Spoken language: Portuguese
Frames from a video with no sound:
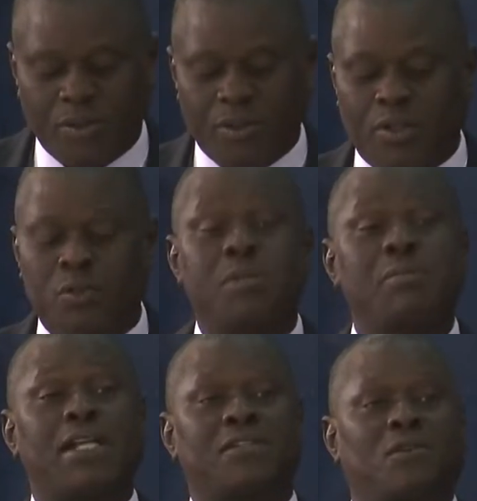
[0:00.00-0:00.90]
o
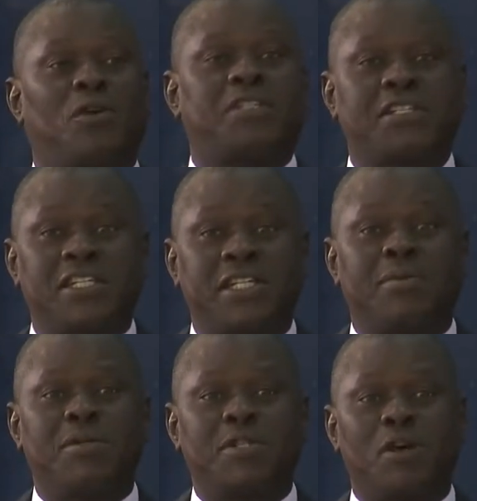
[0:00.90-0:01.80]
Tribunal de Contas da
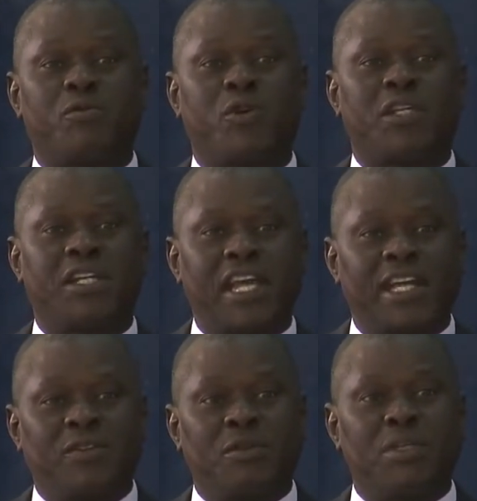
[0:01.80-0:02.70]
Guiné-Bissau foi
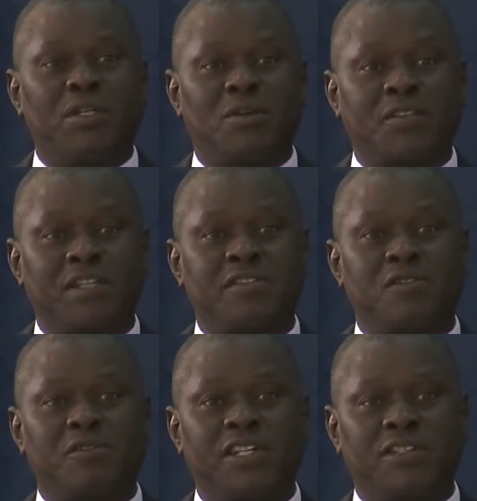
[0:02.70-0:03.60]
criado em
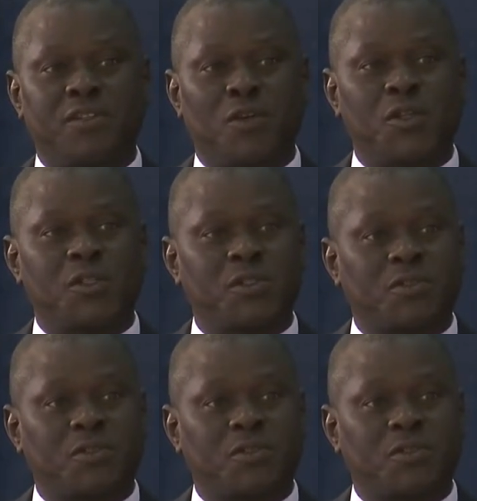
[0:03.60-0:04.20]
1992,